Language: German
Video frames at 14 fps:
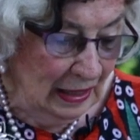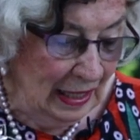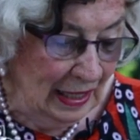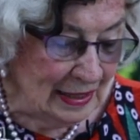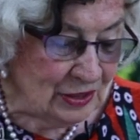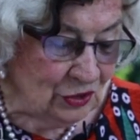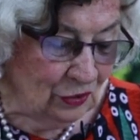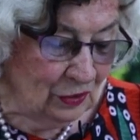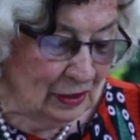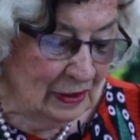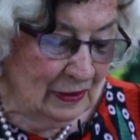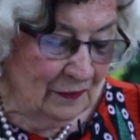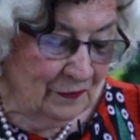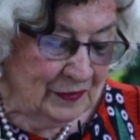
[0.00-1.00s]
Also,
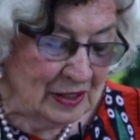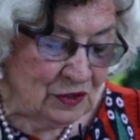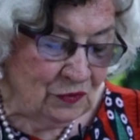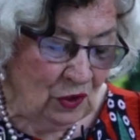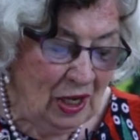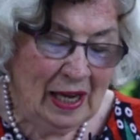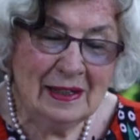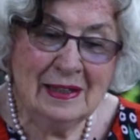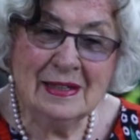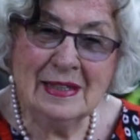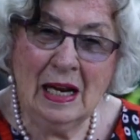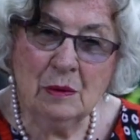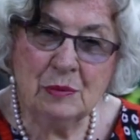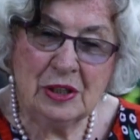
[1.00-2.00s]
das war eine
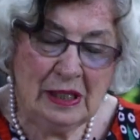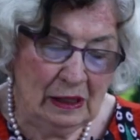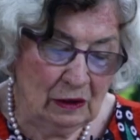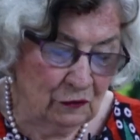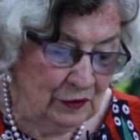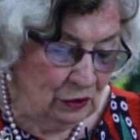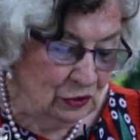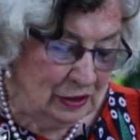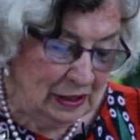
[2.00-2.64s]
Selbsthilfe.